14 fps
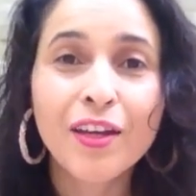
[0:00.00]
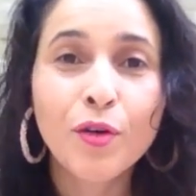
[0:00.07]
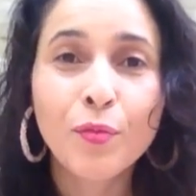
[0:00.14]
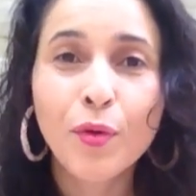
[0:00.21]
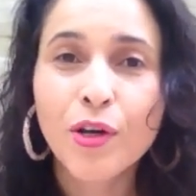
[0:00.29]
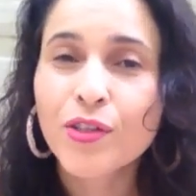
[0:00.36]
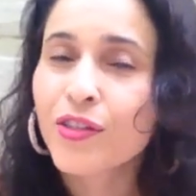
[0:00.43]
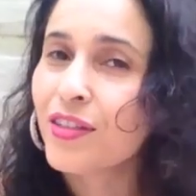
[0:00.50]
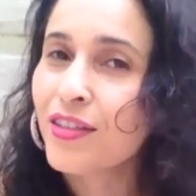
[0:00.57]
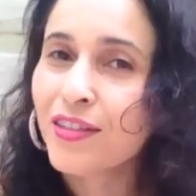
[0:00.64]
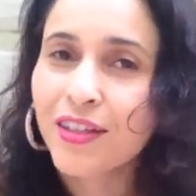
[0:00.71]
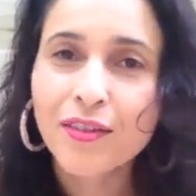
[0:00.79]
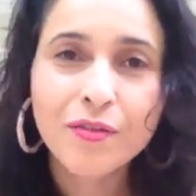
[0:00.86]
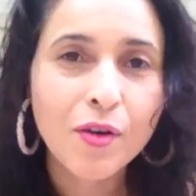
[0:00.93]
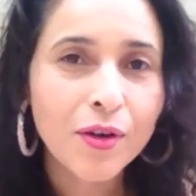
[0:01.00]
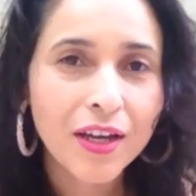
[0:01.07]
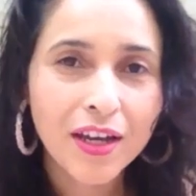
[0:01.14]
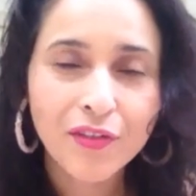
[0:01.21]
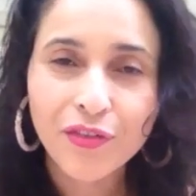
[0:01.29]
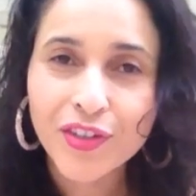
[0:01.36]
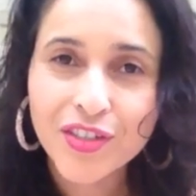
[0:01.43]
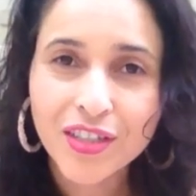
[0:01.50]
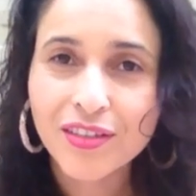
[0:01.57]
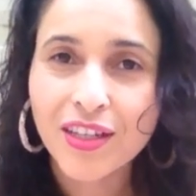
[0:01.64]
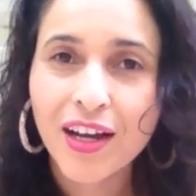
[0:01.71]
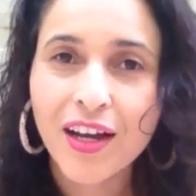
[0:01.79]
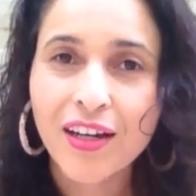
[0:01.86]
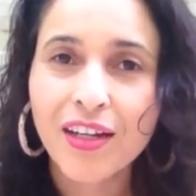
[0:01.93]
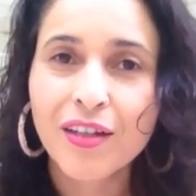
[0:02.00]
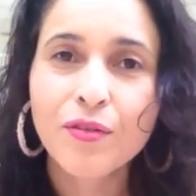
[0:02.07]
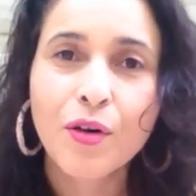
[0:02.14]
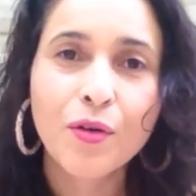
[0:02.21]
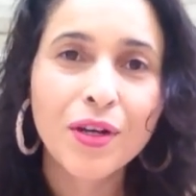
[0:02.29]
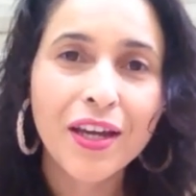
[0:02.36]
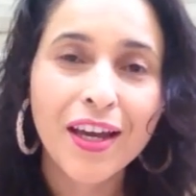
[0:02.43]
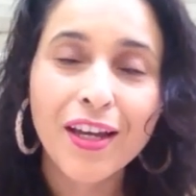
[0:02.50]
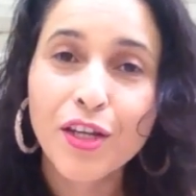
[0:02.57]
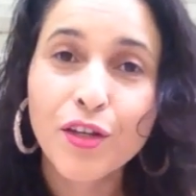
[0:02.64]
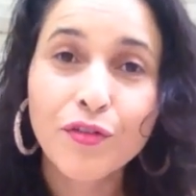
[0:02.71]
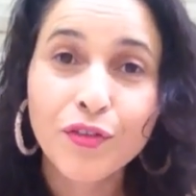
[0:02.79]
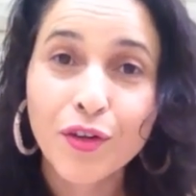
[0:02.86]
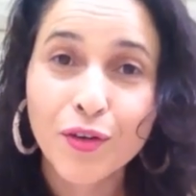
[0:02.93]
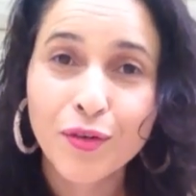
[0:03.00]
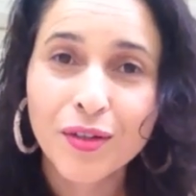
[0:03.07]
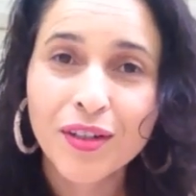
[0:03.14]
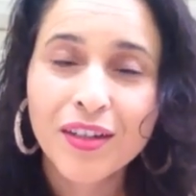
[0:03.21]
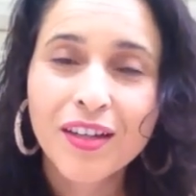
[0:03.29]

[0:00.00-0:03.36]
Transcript: Eu posso atender qualquer faixa etária, qualquer nível